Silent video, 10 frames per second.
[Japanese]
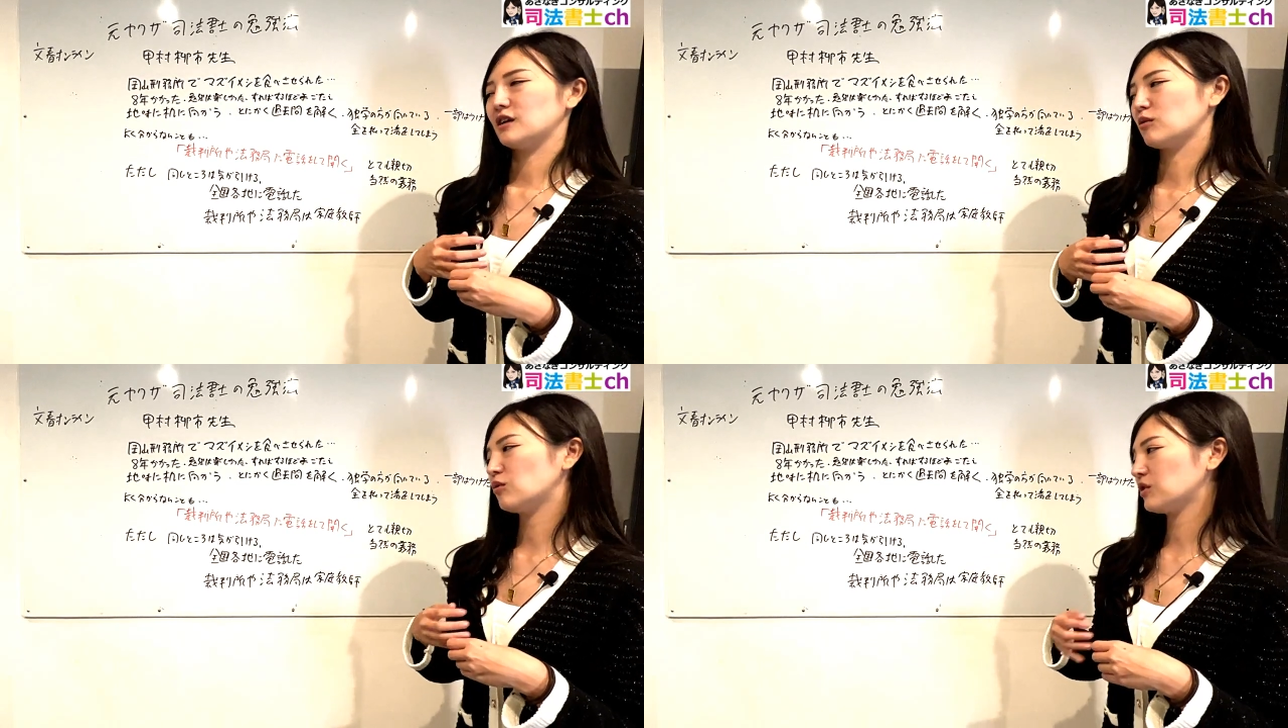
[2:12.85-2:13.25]

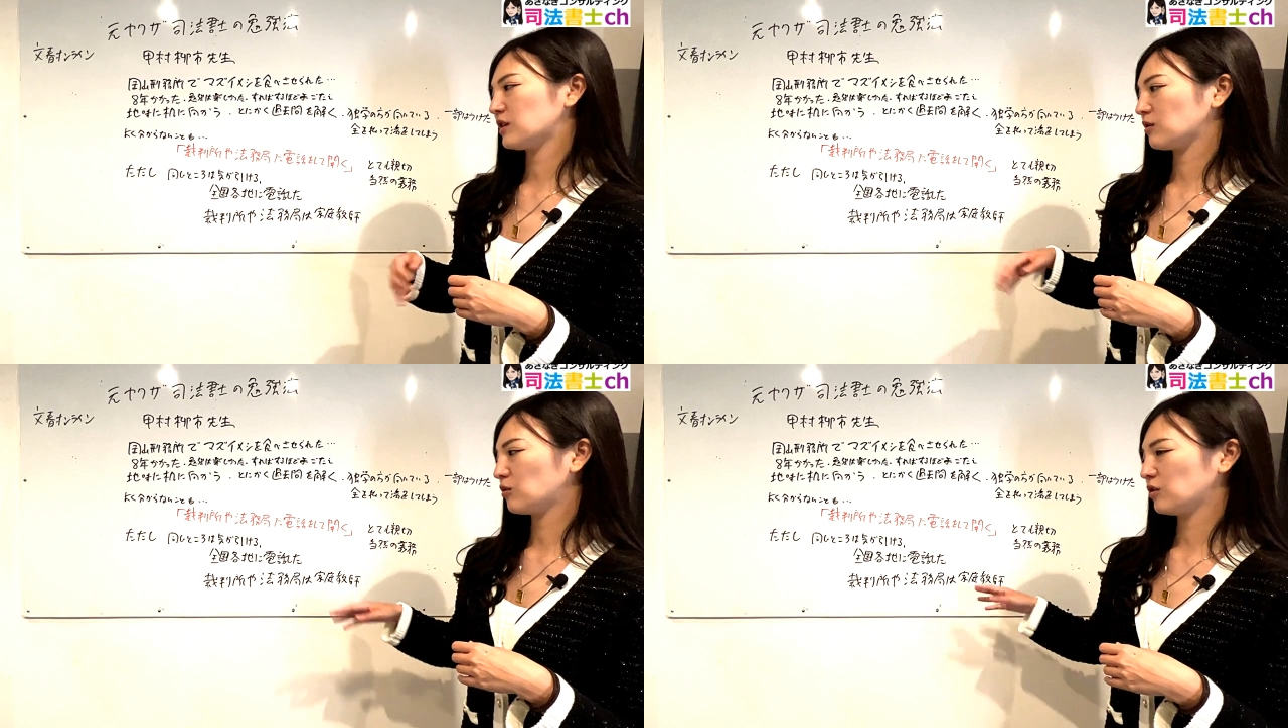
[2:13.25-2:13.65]
こういっ
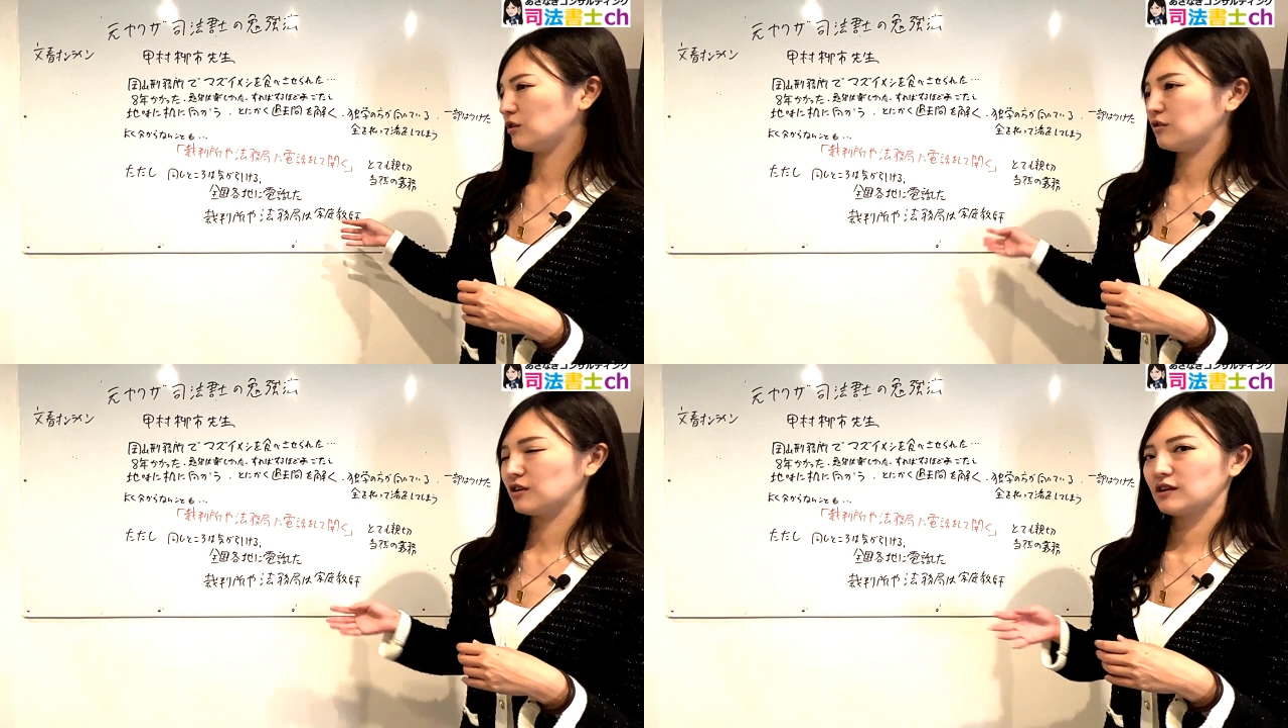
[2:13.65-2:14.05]
たところに
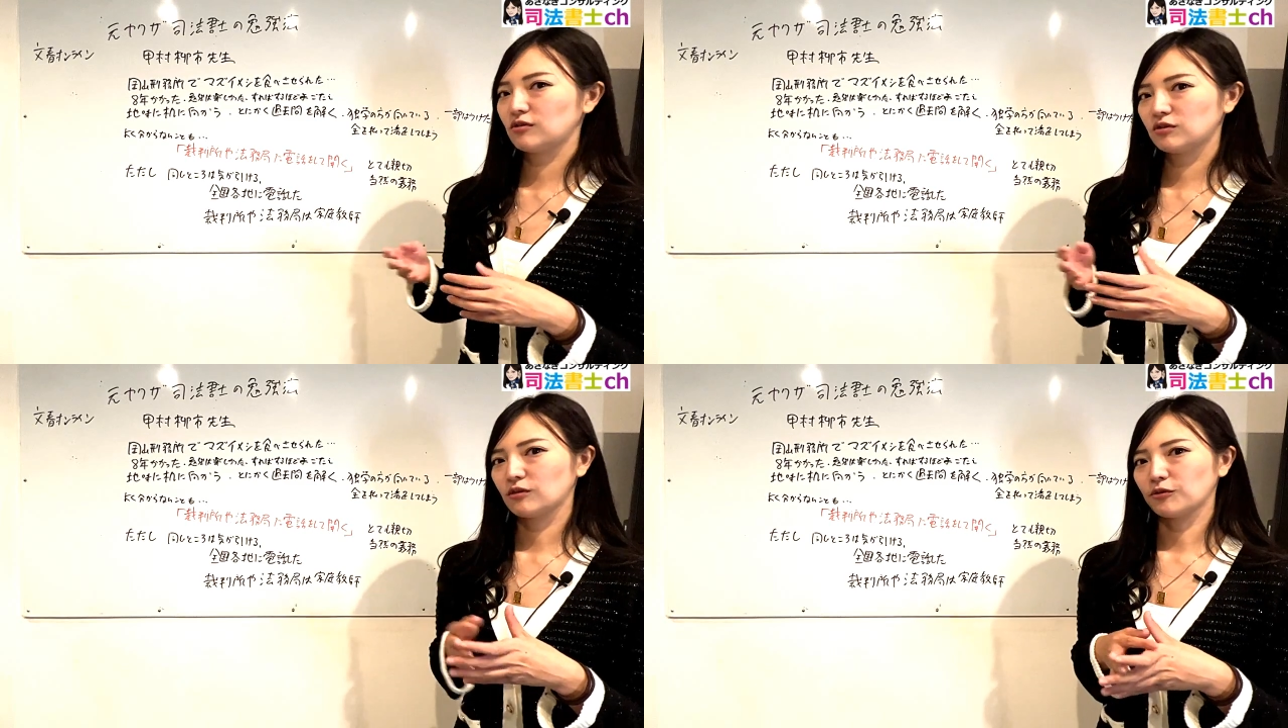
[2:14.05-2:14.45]
触れてい
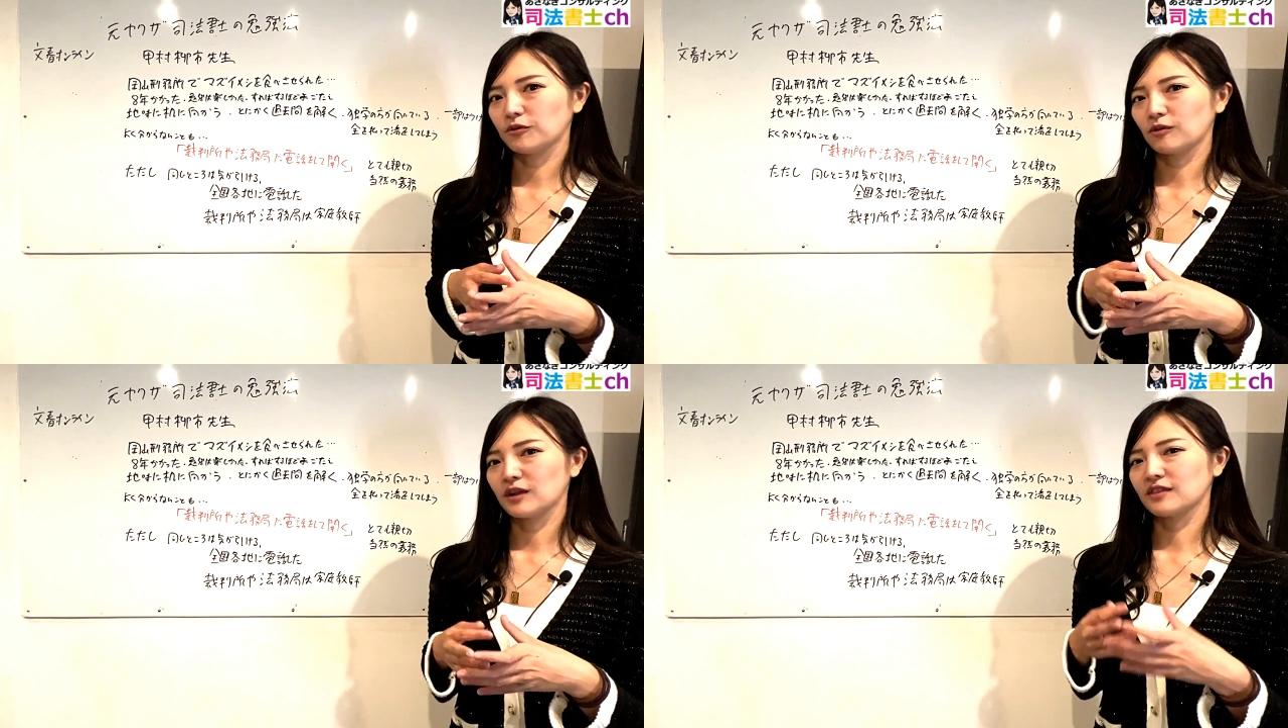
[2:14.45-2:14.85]
くってこ
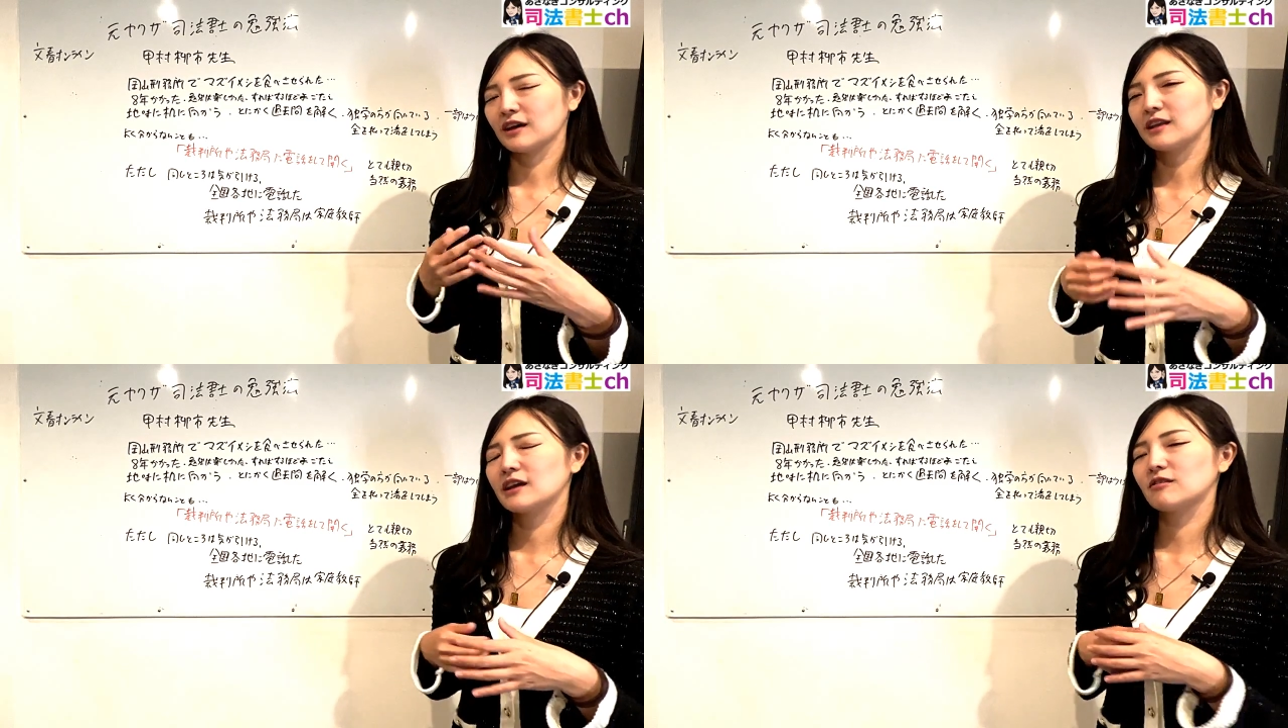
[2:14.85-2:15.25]
とが
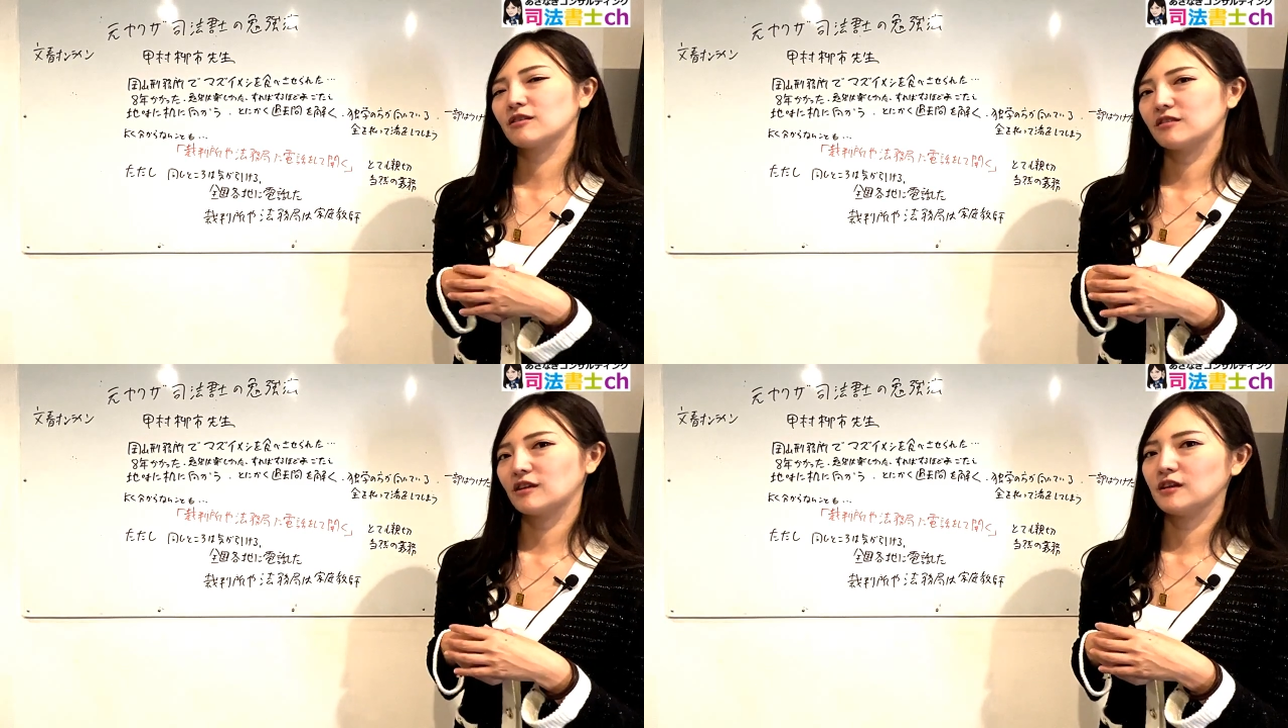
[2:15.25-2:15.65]
最大ので
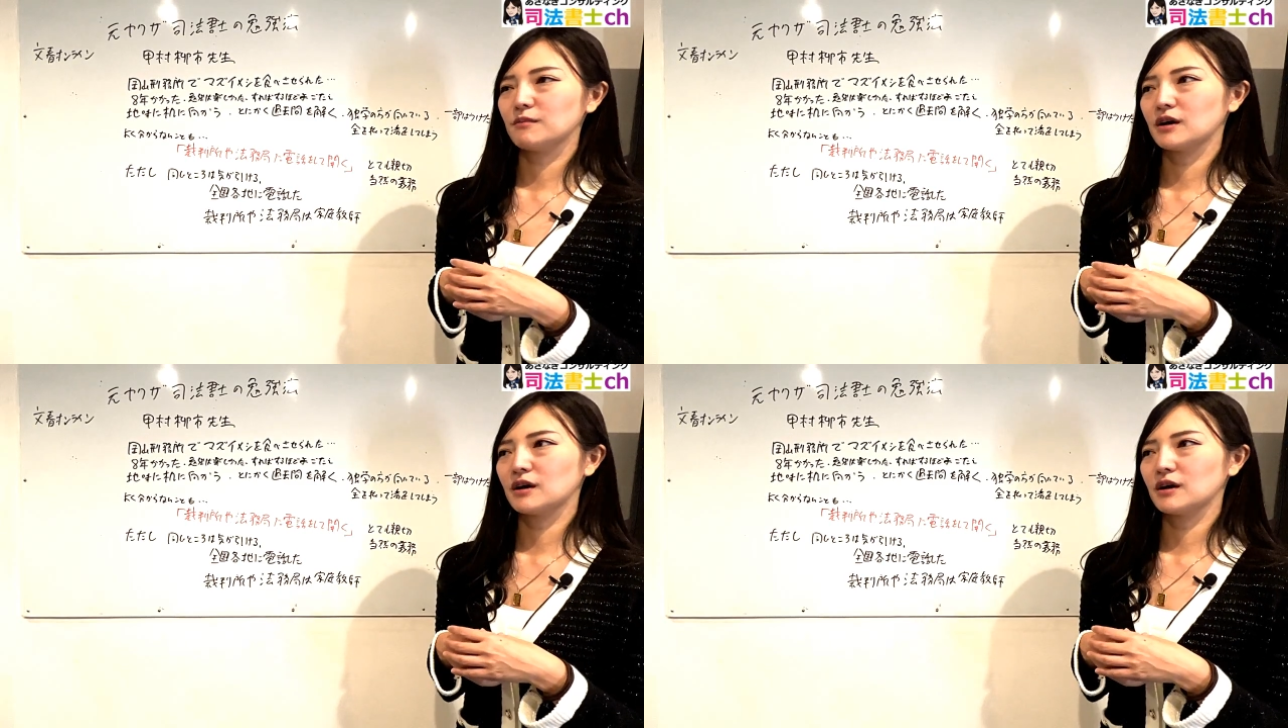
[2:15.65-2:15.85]
すね、